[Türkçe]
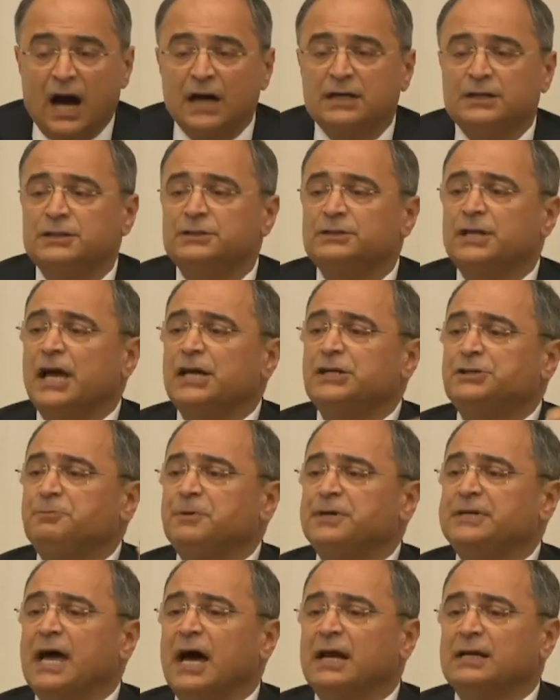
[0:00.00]
hakkında
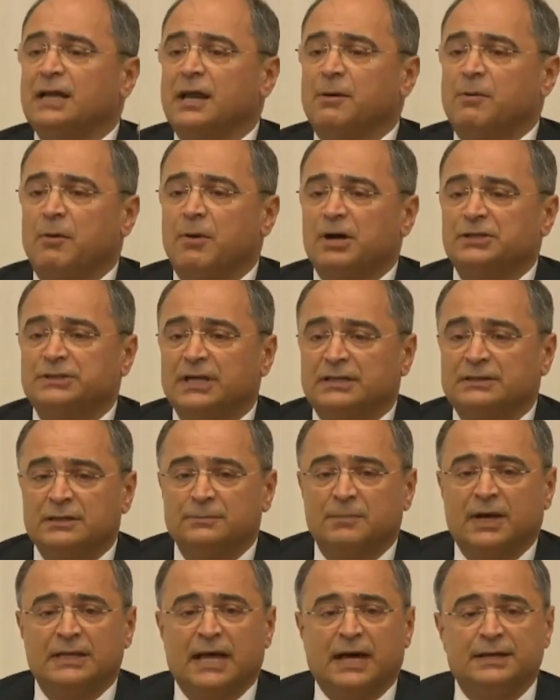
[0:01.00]
hiçbir yargılama
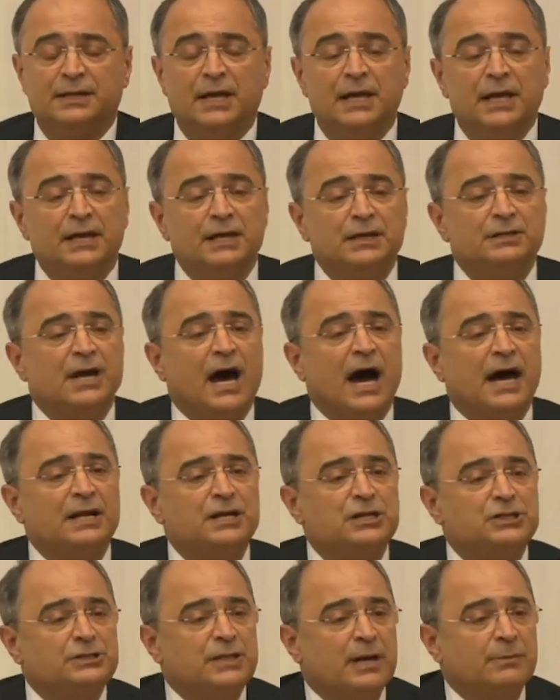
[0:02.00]
başlatılmadan
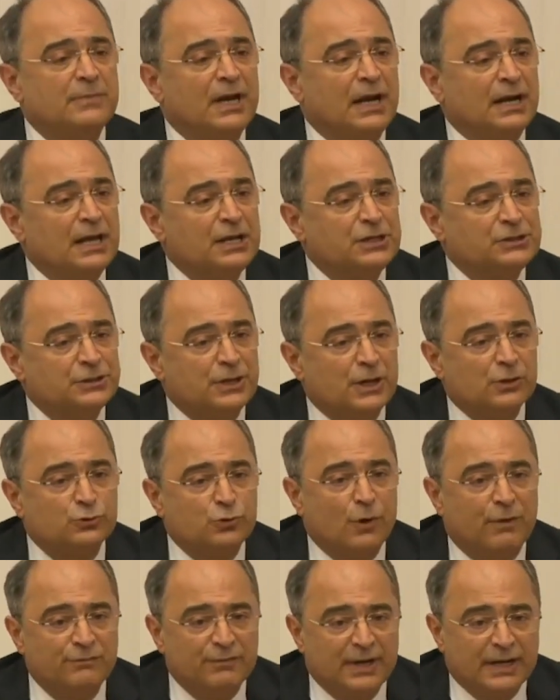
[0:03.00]
idari işlemlerle işine
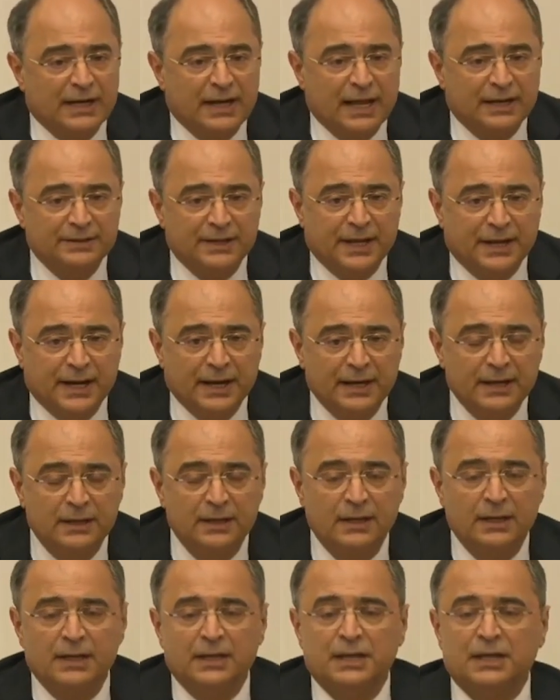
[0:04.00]
son verilenleri
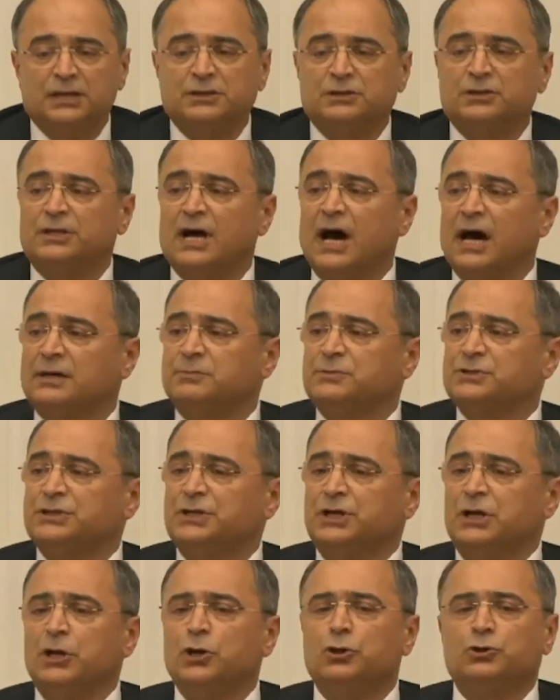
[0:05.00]

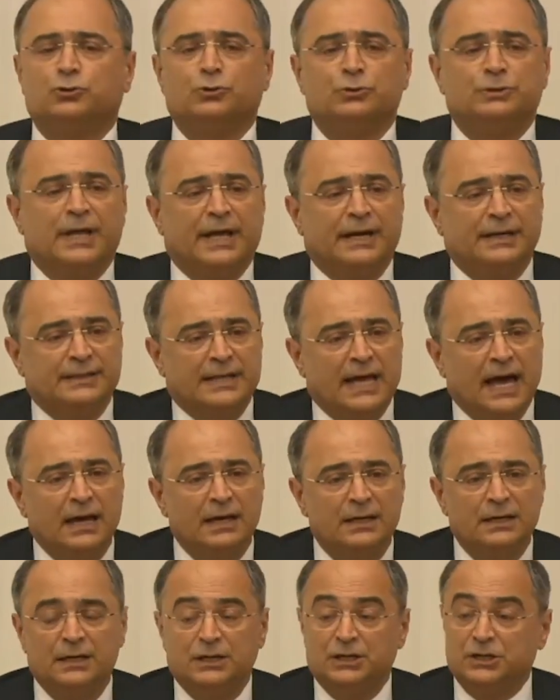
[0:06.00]
iktidarımızın ilk
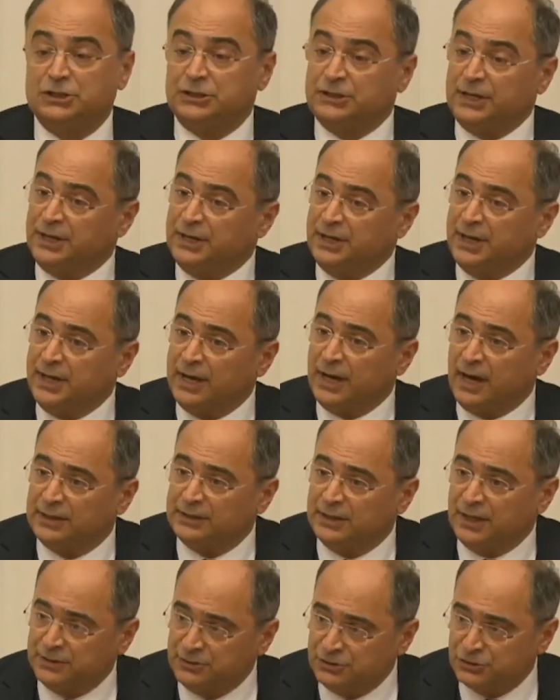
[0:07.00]
günlerinde işlerine
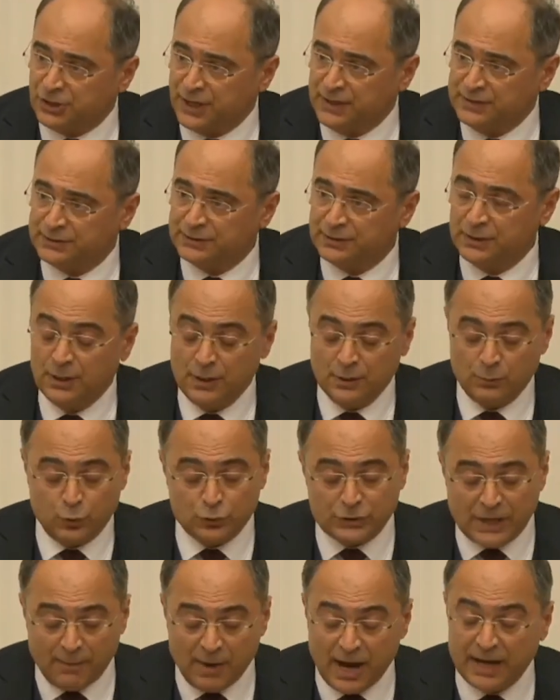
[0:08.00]
iade edeceğiz.
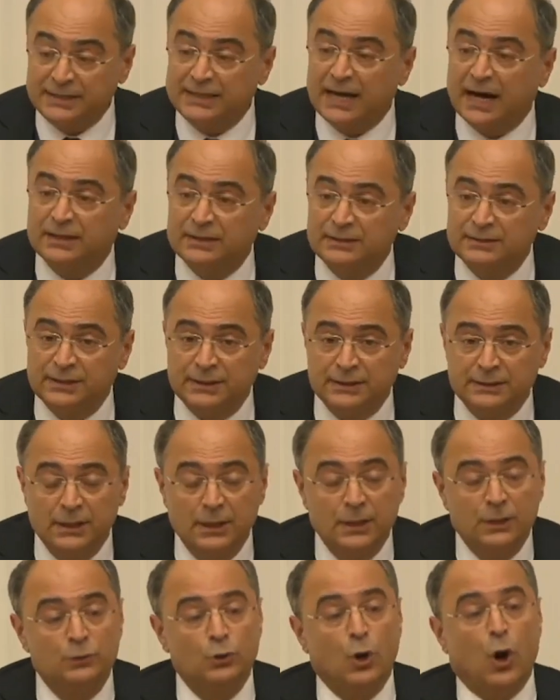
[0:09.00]
Bu zaman yakındır.
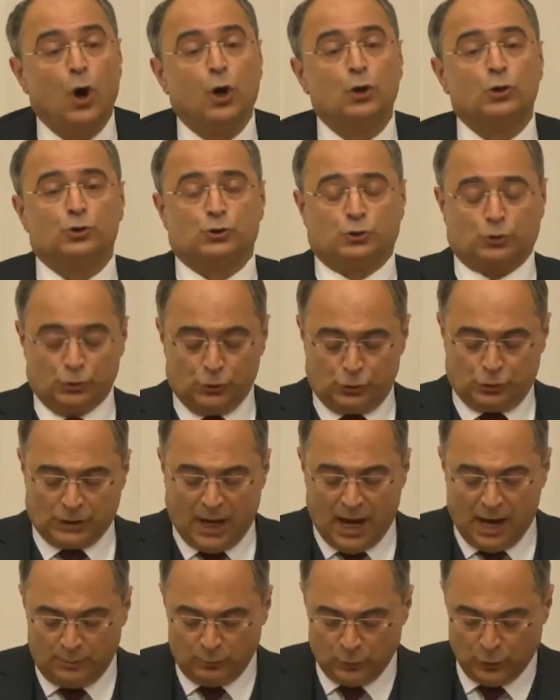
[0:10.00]
Ne
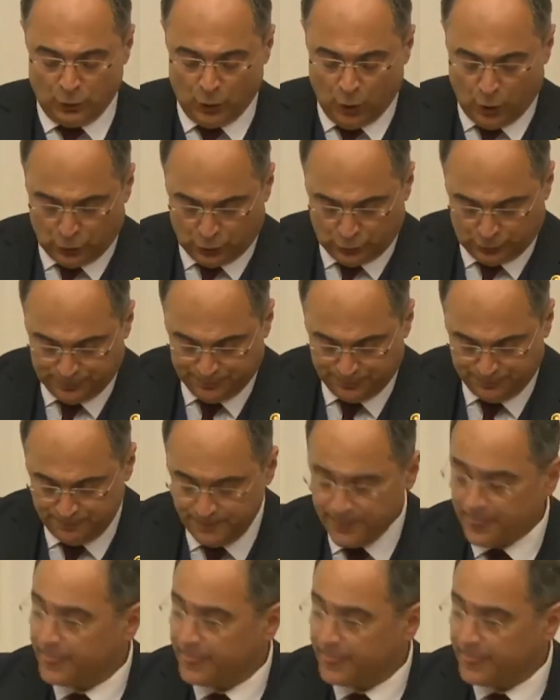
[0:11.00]
olursunuz tahammüllü olun.